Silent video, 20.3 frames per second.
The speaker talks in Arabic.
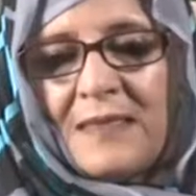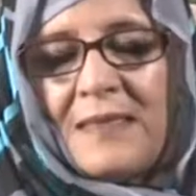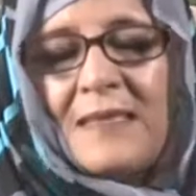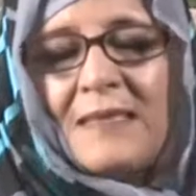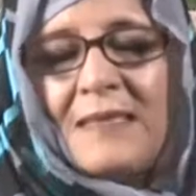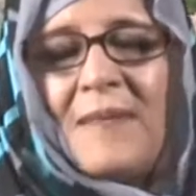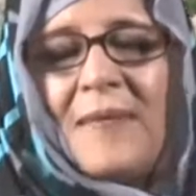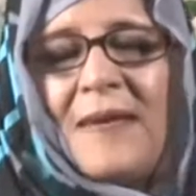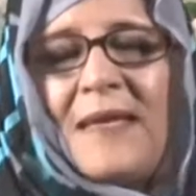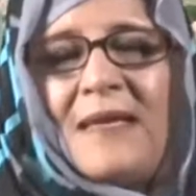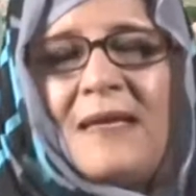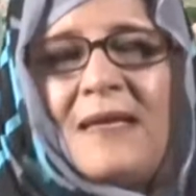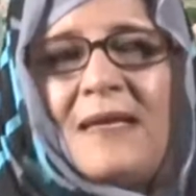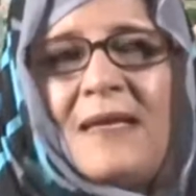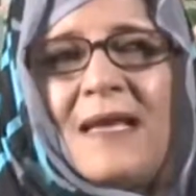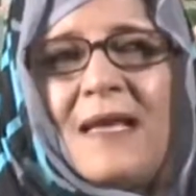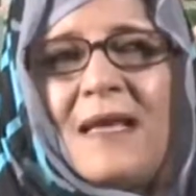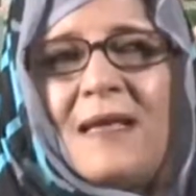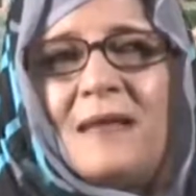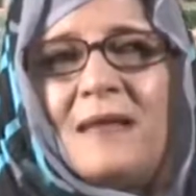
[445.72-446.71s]
طبعا
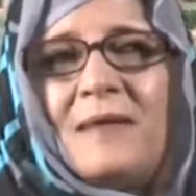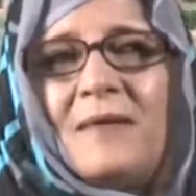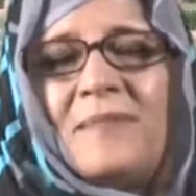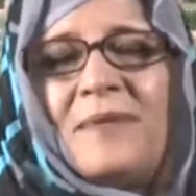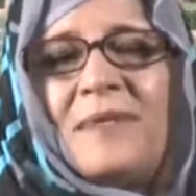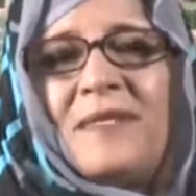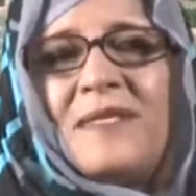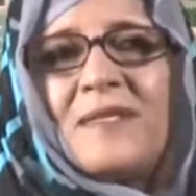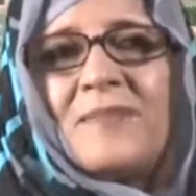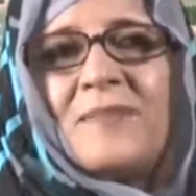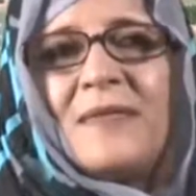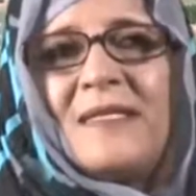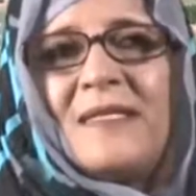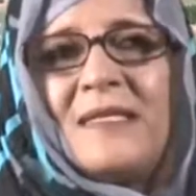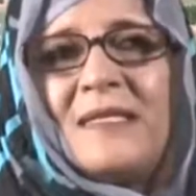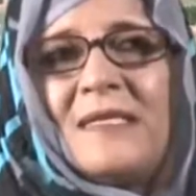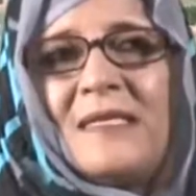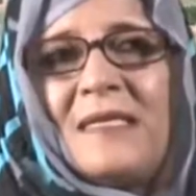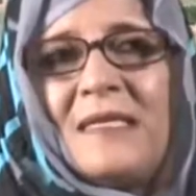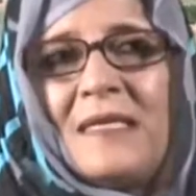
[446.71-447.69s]
أنا آه، بالنسبة
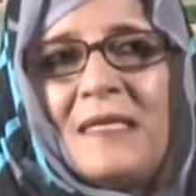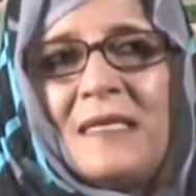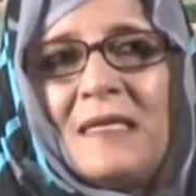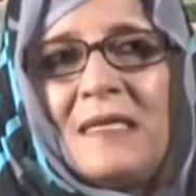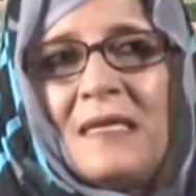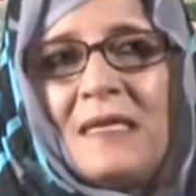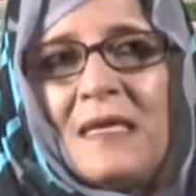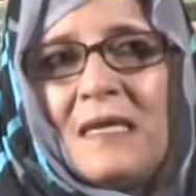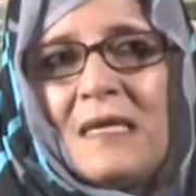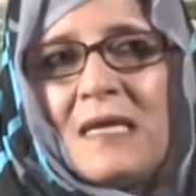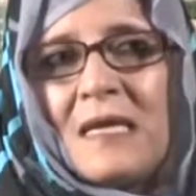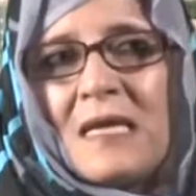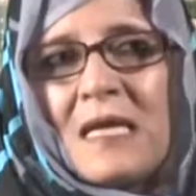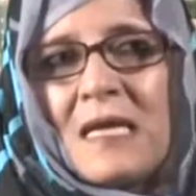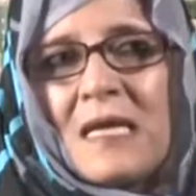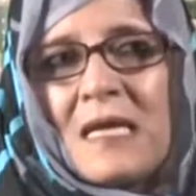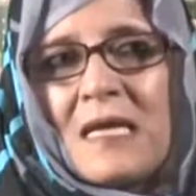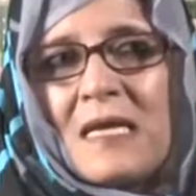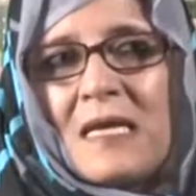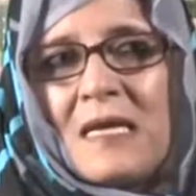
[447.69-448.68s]
لي
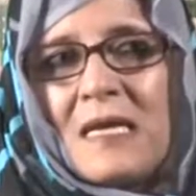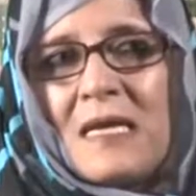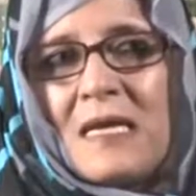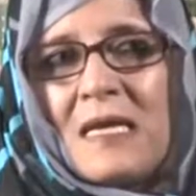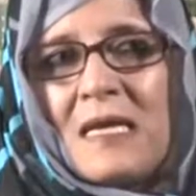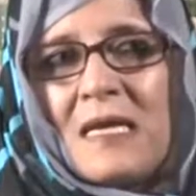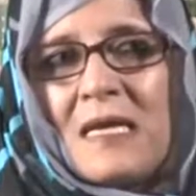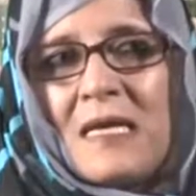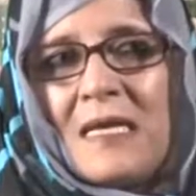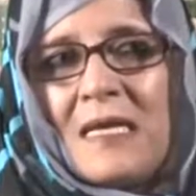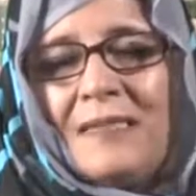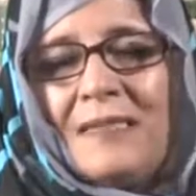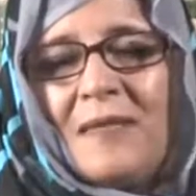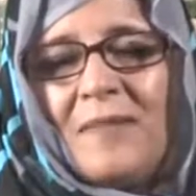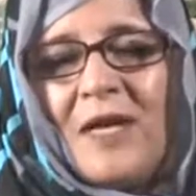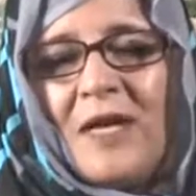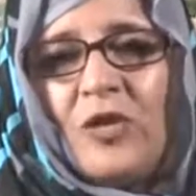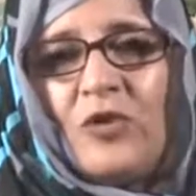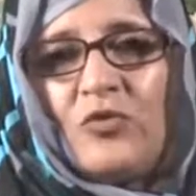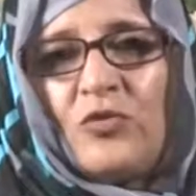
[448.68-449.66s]

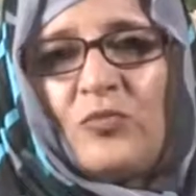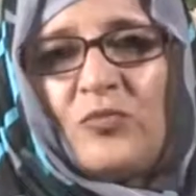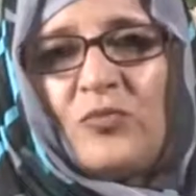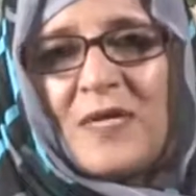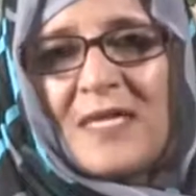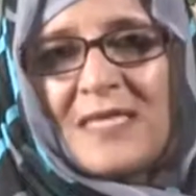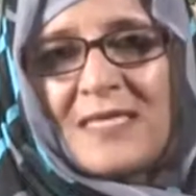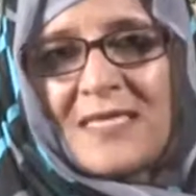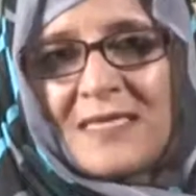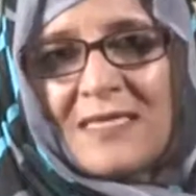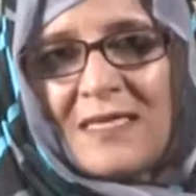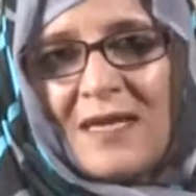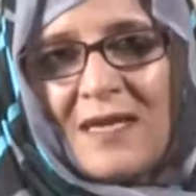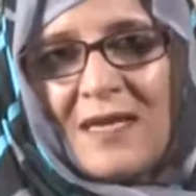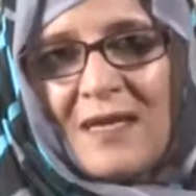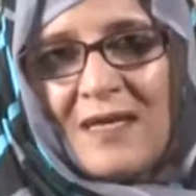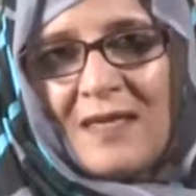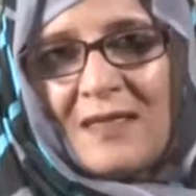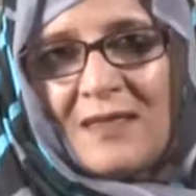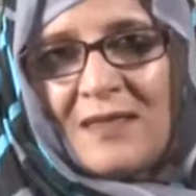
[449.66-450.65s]
عندما أكتب النص
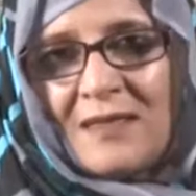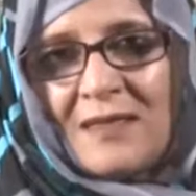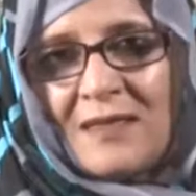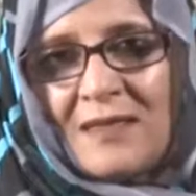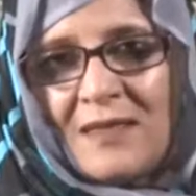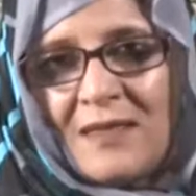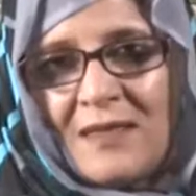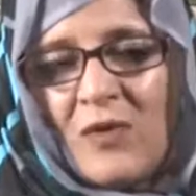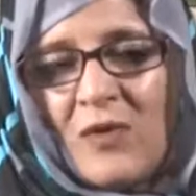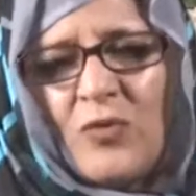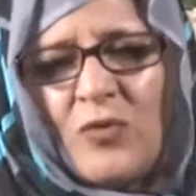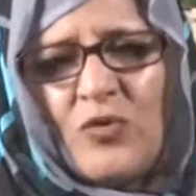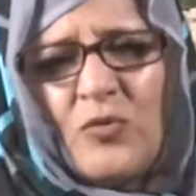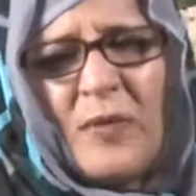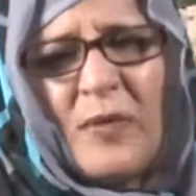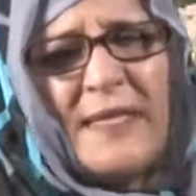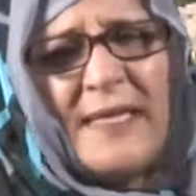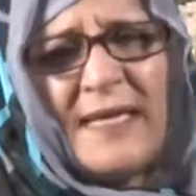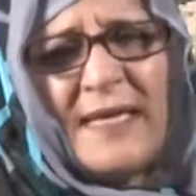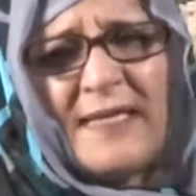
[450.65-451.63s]
أو أكتب
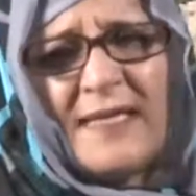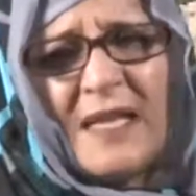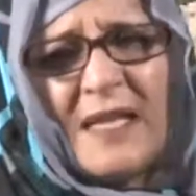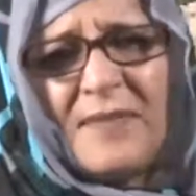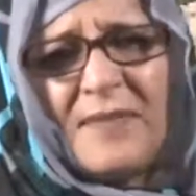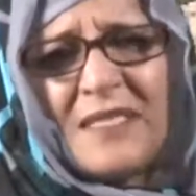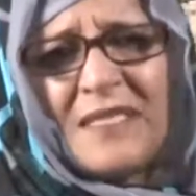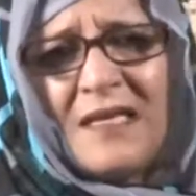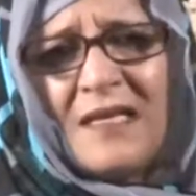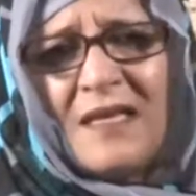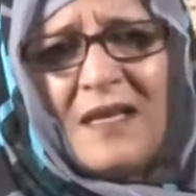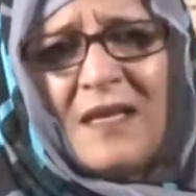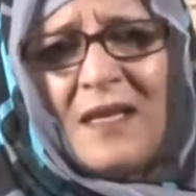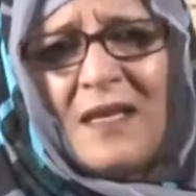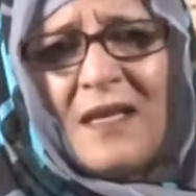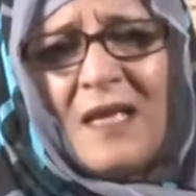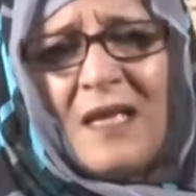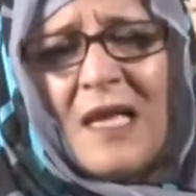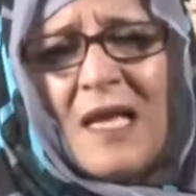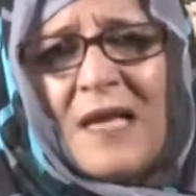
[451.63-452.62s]
أي كتابة
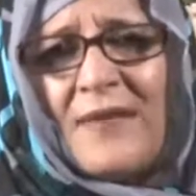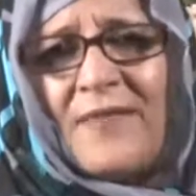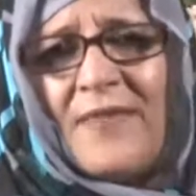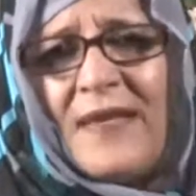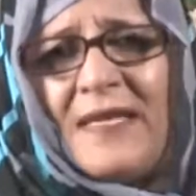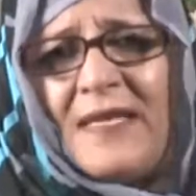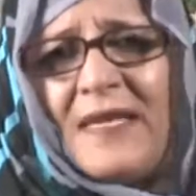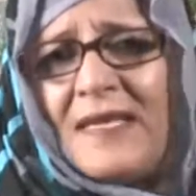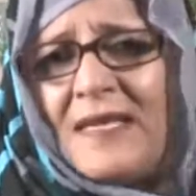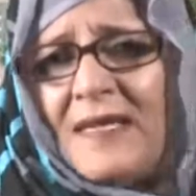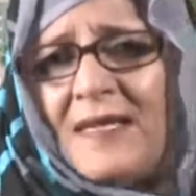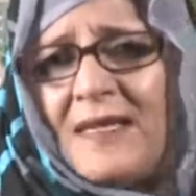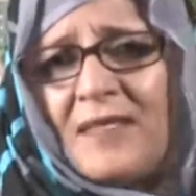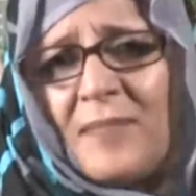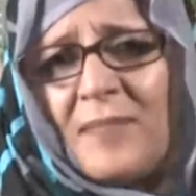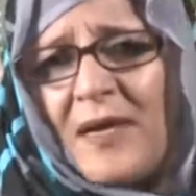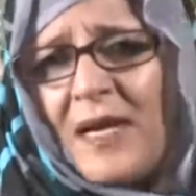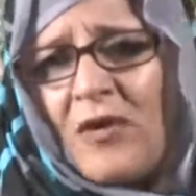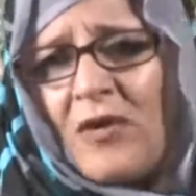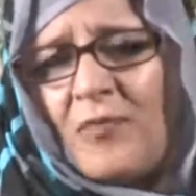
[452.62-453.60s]
فإنني
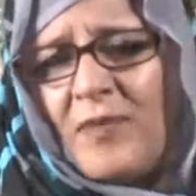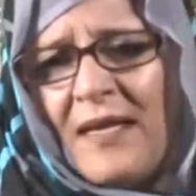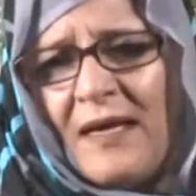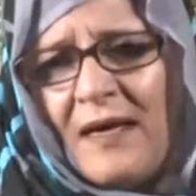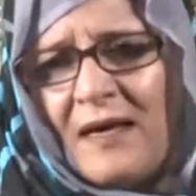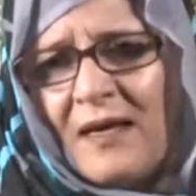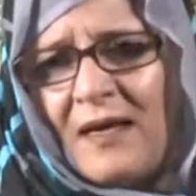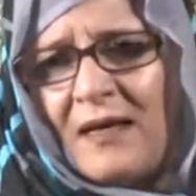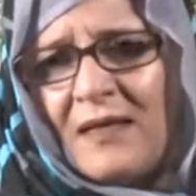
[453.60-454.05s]
أتبرأ منها